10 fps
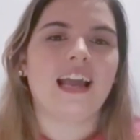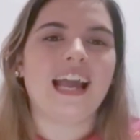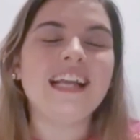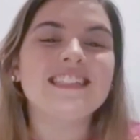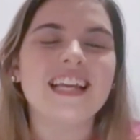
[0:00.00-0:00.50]

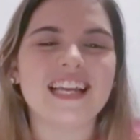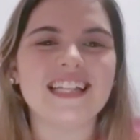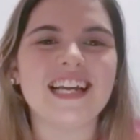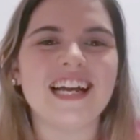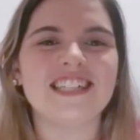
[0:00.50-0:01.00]
Em
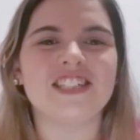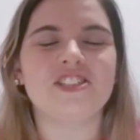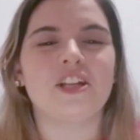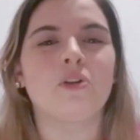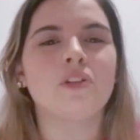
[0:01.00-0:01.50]
seguida, a gente
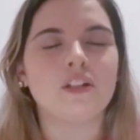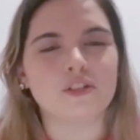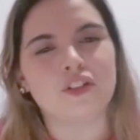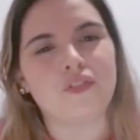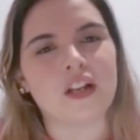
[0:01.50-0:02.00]
tem
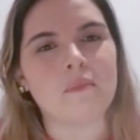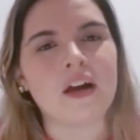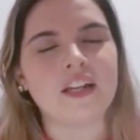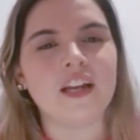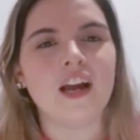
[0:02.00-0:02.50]
Unidos de Vila
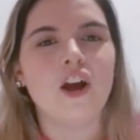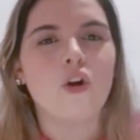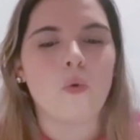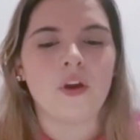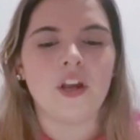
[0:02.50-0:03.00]
Maria
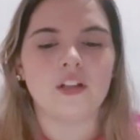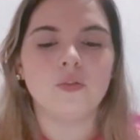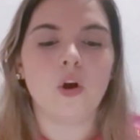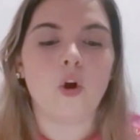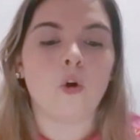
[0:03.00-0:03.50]
com o
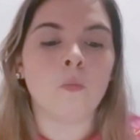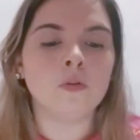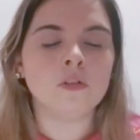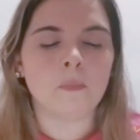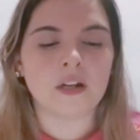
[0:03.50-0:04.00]
enredo O
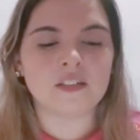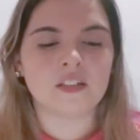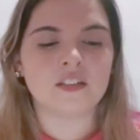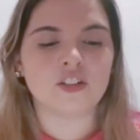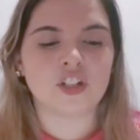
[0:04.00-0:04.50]
Mundo
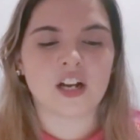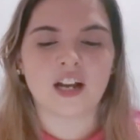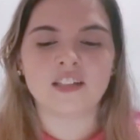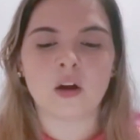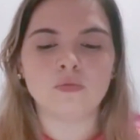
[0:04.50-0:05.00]
Precisa de
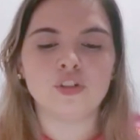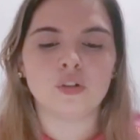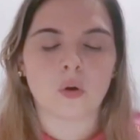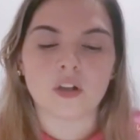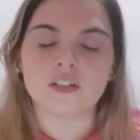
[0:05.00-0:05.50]
Cada Um de
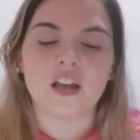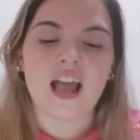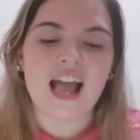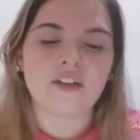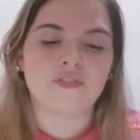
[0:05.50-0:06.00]
Nós,
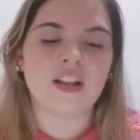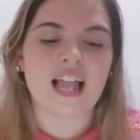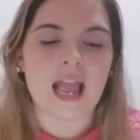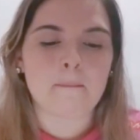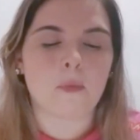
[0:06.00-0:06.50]
a
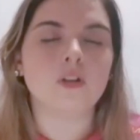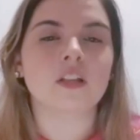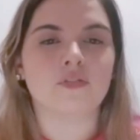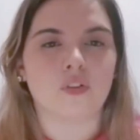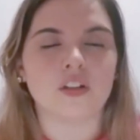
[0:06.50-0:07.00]
Vila é
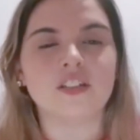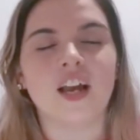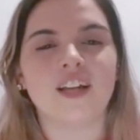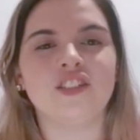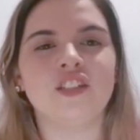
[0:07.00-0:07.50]
Porta-Voz,
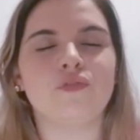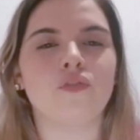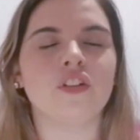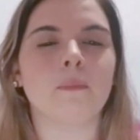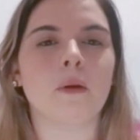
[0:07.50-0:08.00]

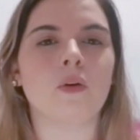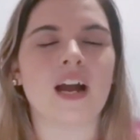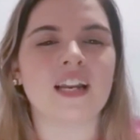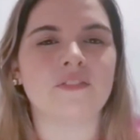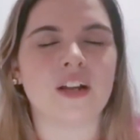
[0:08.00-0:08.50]
desenvolvida pelo
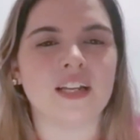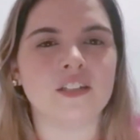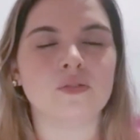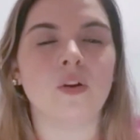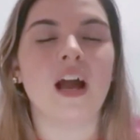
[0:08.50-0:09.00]

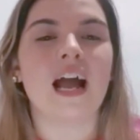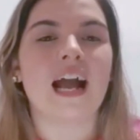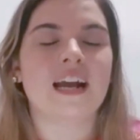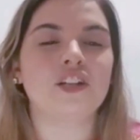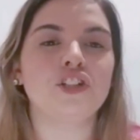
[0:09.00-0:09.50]
carnavalesco
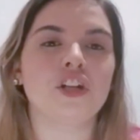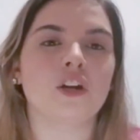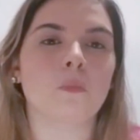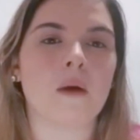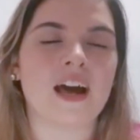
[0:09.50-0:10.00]

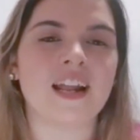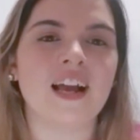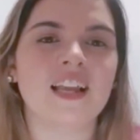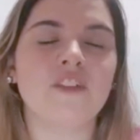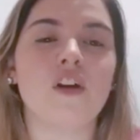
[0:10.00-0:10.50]
Cristiano Bara,
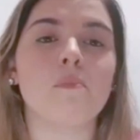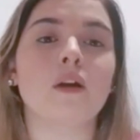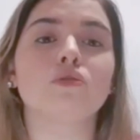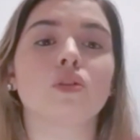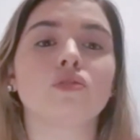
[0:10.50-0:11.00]
que vai para
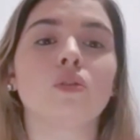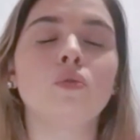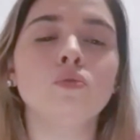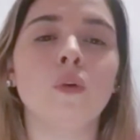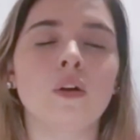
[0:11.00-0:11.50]
o seu
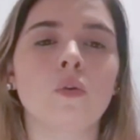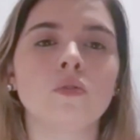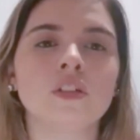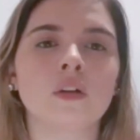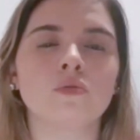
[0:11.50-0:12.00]
segundo ano
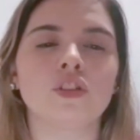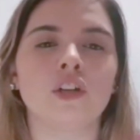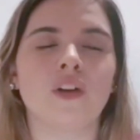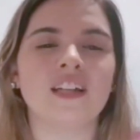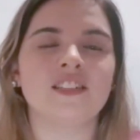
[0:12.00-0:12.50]

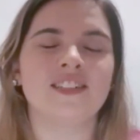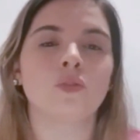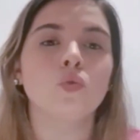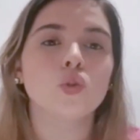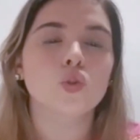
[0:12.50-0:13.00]
consecutivo
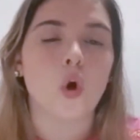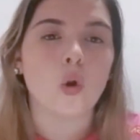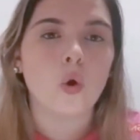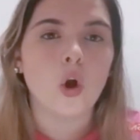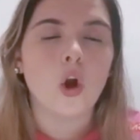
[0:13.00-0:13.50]
assinando
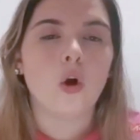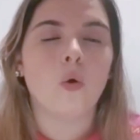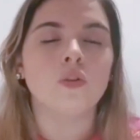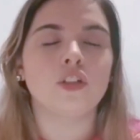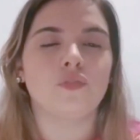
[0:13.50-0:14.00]
solo
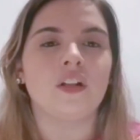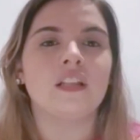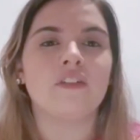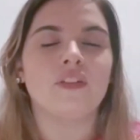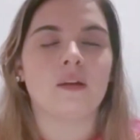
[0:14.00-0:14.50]
o desfile
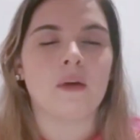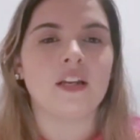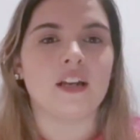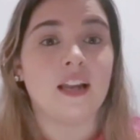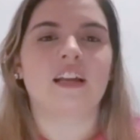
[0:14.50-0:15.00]
da Vila
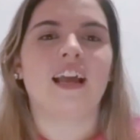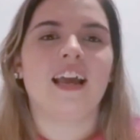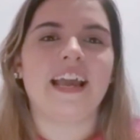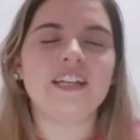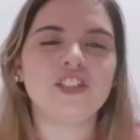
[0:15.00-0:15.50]
Maria.
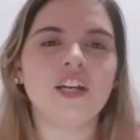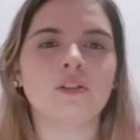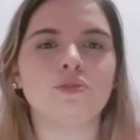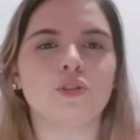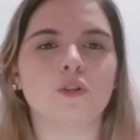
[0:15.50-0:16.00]
Este
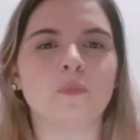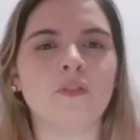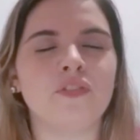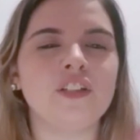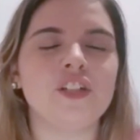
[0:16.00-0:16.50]
ano de
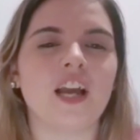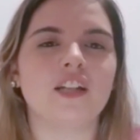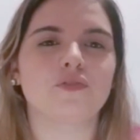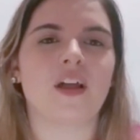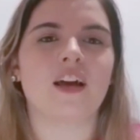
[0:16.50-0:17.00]
2020,
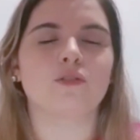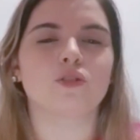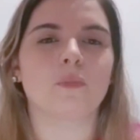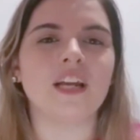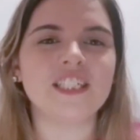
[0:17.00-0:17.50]
eles falaram
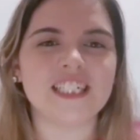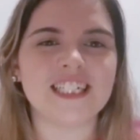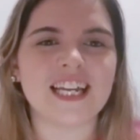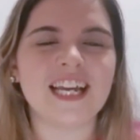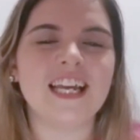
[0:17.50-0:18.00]
sobre a
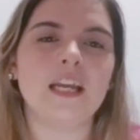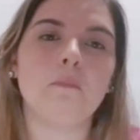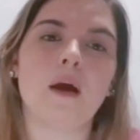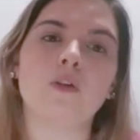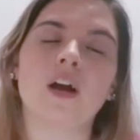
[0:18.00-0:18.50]
China e
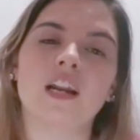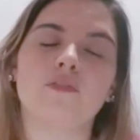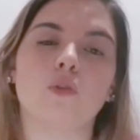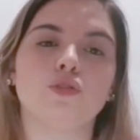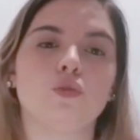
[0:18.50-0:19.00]
para o
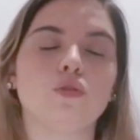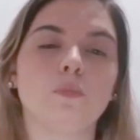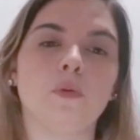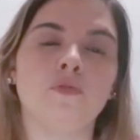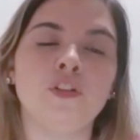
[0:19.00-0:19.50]
carnaval de
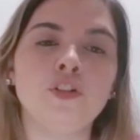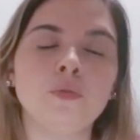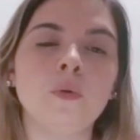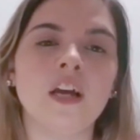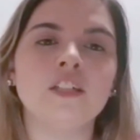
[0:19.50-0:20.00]

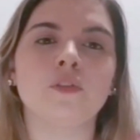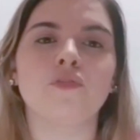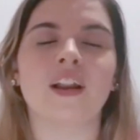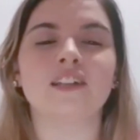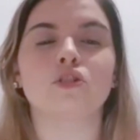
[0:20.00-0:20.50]
2021, eles vão
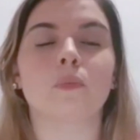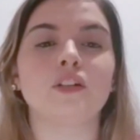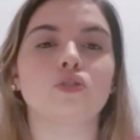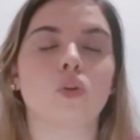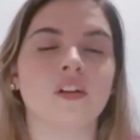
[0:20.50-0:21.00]
falar sobre
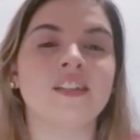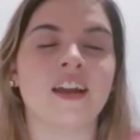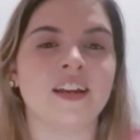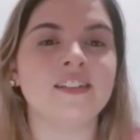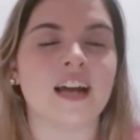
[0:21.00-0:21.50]

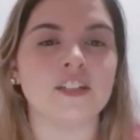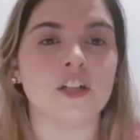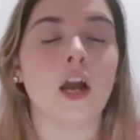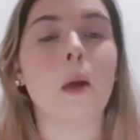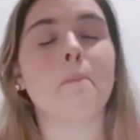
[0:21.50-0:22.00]
solidariedade.
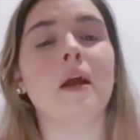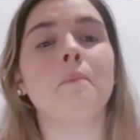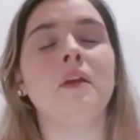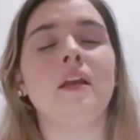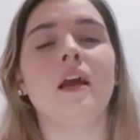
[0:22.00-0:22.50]
Para
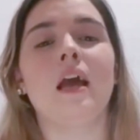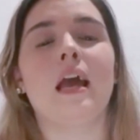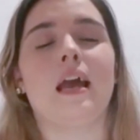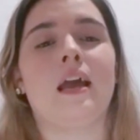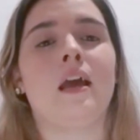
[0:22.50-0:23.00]
mim,
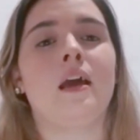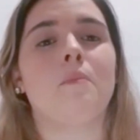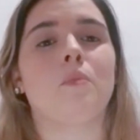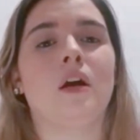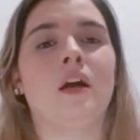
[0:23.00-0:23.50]

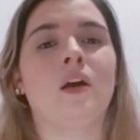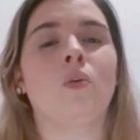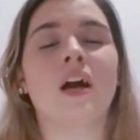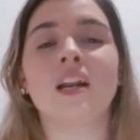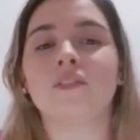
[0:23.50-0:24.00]
é, é, o
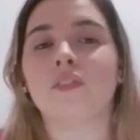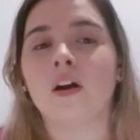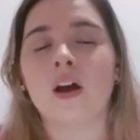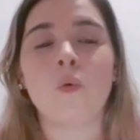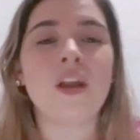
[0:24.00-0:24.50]

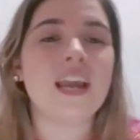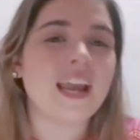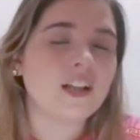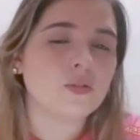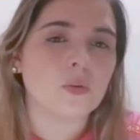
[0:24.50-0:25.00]
carnaval é o
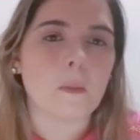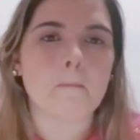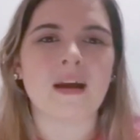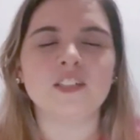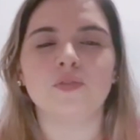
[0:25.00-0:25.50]
enredo
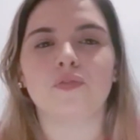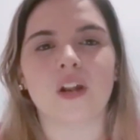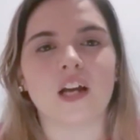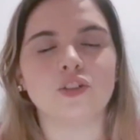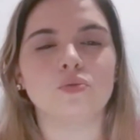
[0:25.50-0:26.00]
mais
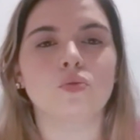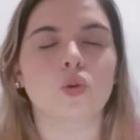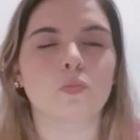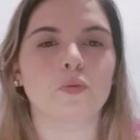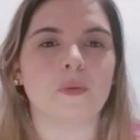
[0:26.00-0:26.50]
frágil do
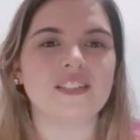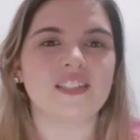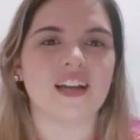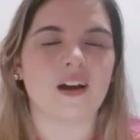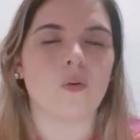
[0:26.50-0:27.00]
grupo
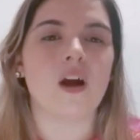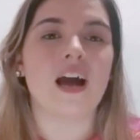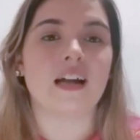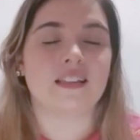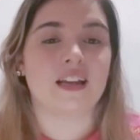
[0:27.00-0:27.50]
especial
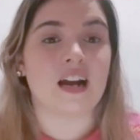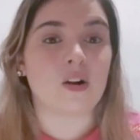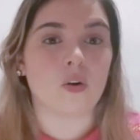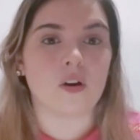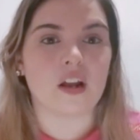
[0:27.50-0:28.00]
até
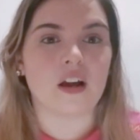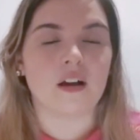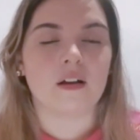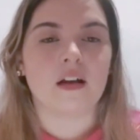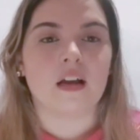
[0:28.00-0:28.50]
agora.
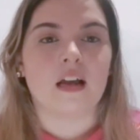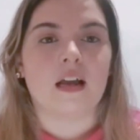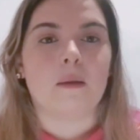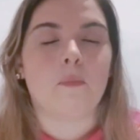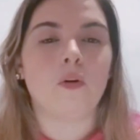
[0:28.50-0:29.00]

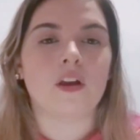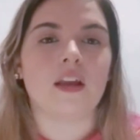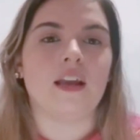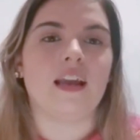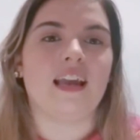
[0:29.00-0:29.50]
Por
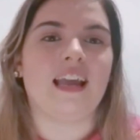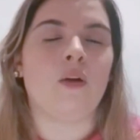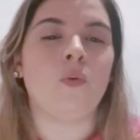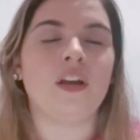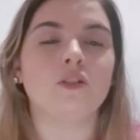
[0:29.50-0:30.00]
quê? é
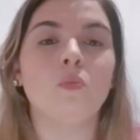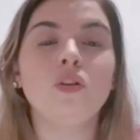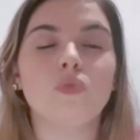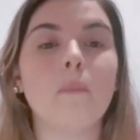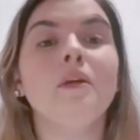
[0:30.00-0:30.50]
um enredo
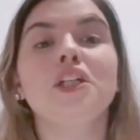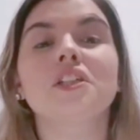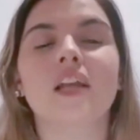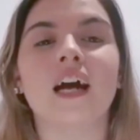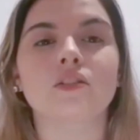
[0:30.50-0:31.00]
muito
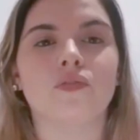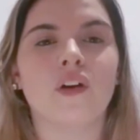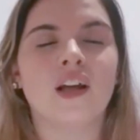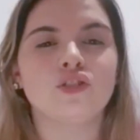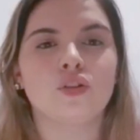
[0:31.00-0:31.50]
abstrato.
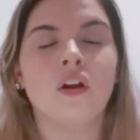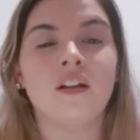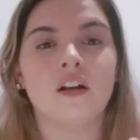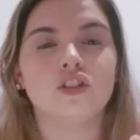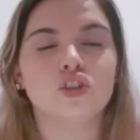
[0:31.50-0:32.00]
Falar de
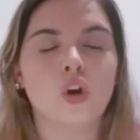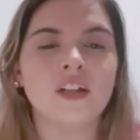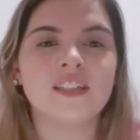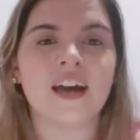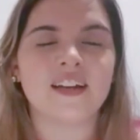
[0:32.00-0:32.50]

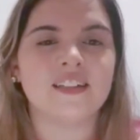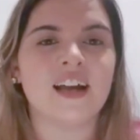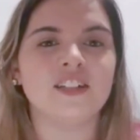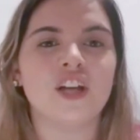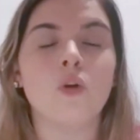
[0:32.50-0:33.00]

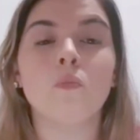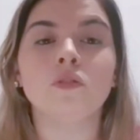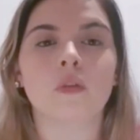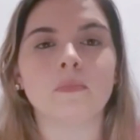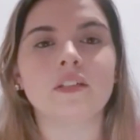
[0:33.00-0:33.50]
solidariedade é algo
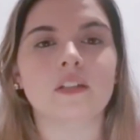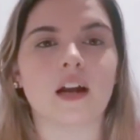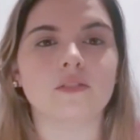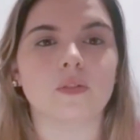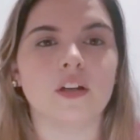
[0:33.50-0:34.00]
muito abstrato.